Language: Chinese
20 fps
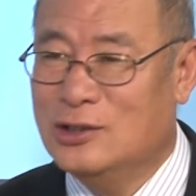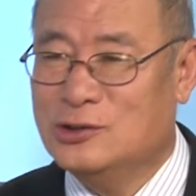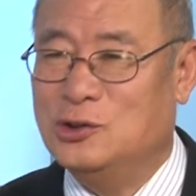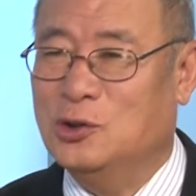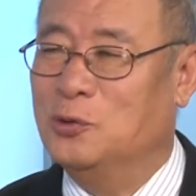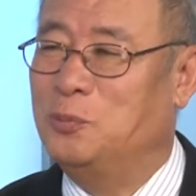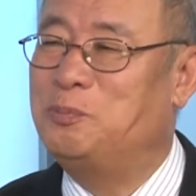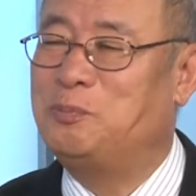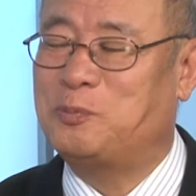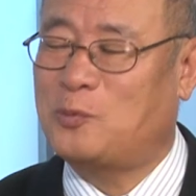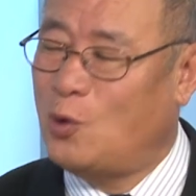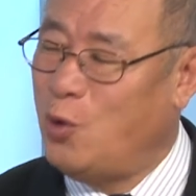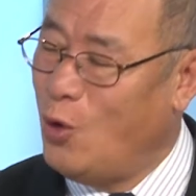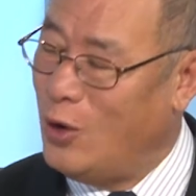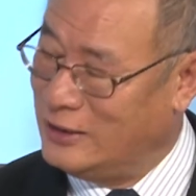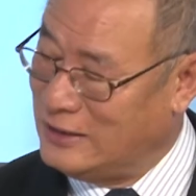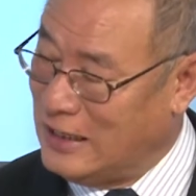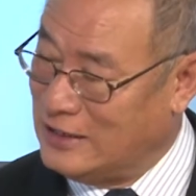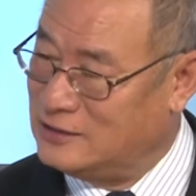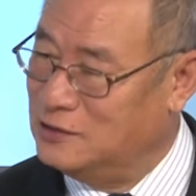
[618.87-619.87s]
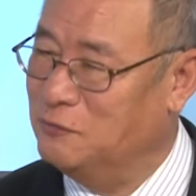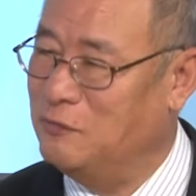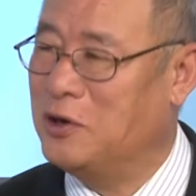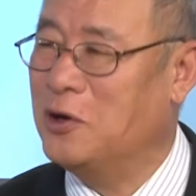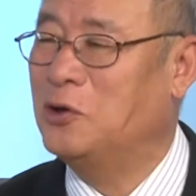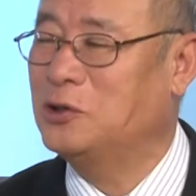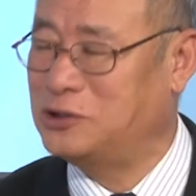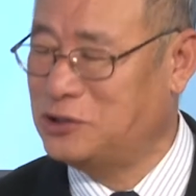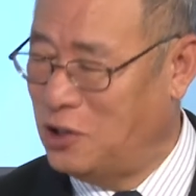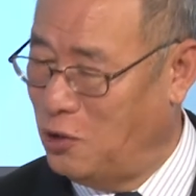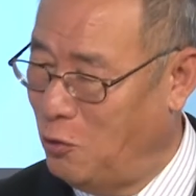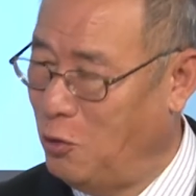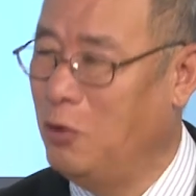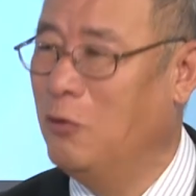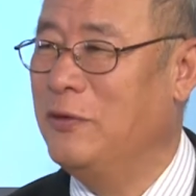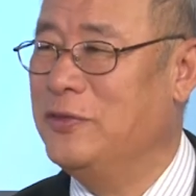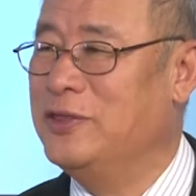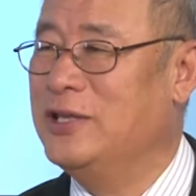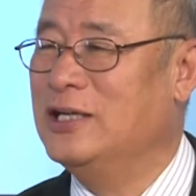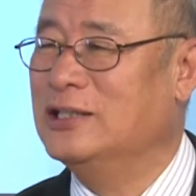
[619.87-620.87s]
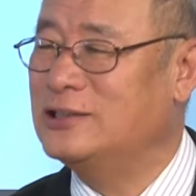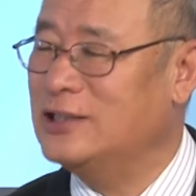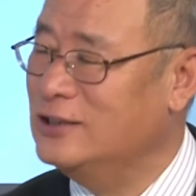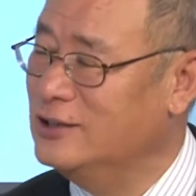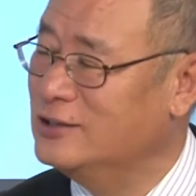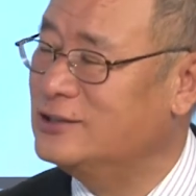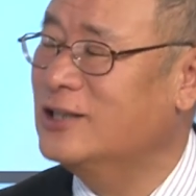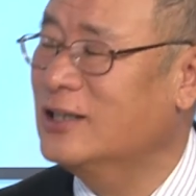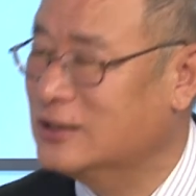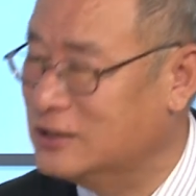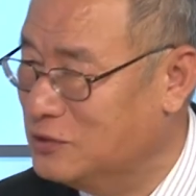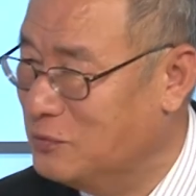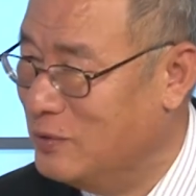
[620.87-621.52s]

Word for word: 就扩大成为社会问题，甚至政治问